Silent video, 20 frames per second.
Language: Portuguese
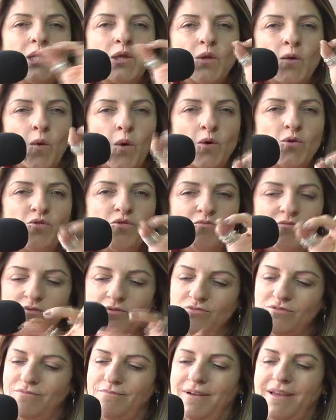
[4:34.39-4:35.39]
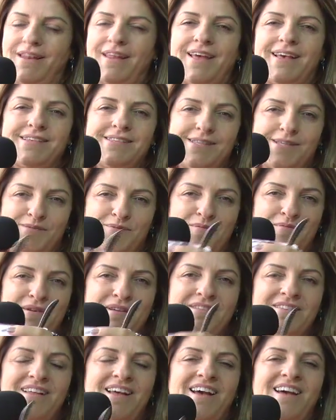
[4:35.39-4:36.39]
Todo mundo merece
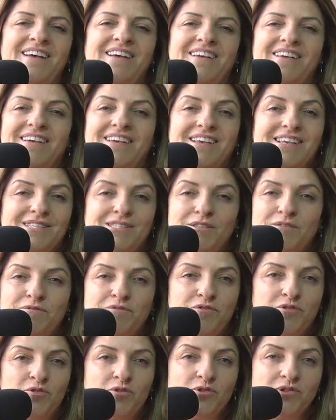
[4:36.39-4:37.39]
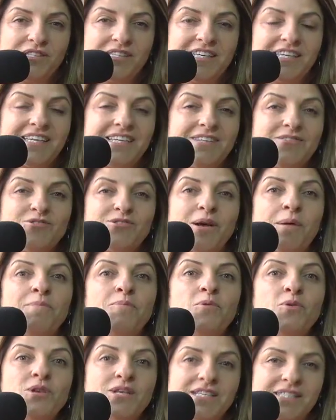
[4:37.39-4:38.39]
experimentar esse frozen aqui dos
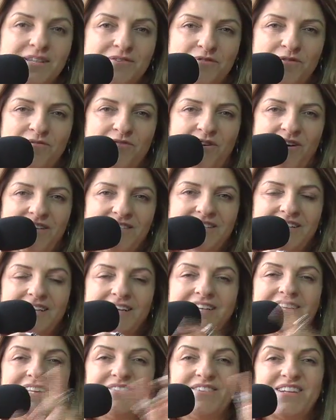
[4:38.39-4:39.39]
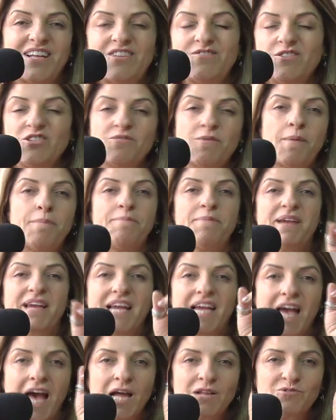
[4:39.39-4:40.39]
sabores da vovó. Que na verdade vai chamar
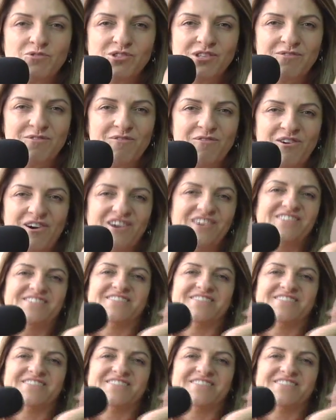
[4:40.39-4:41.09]
Pecados da Vovó.